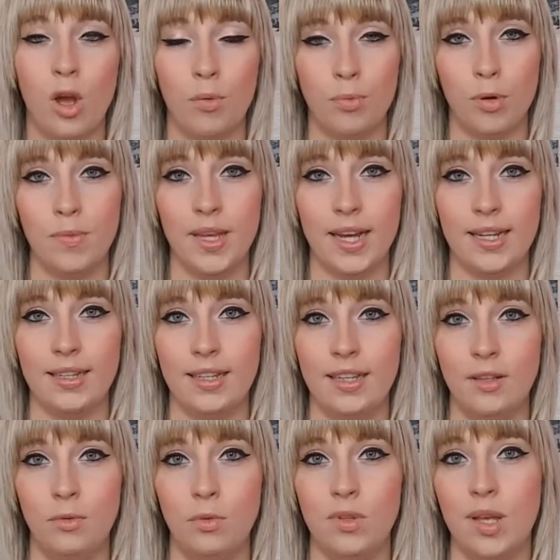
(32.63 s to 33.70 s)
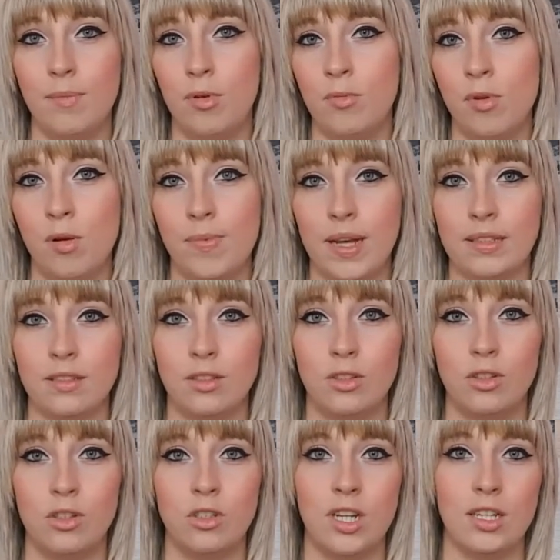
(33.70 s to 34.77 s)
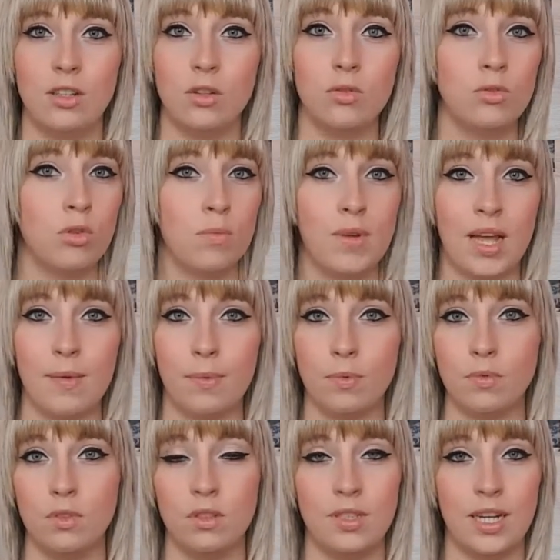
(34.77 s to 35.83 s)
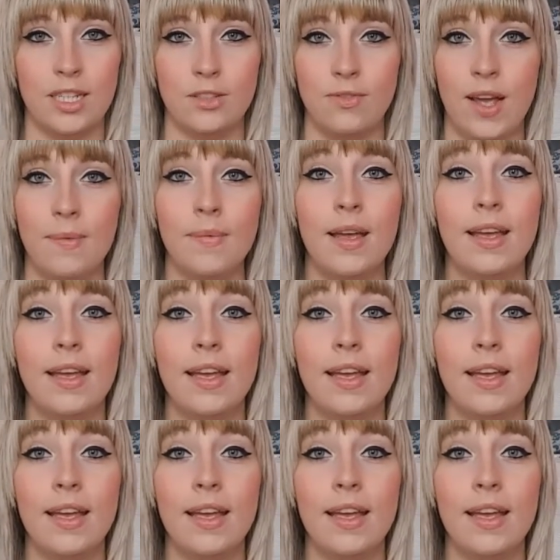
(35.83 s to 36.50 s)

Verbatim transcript: en première année, tout simplement parce que j'attends toujours ma réponse de sage-femme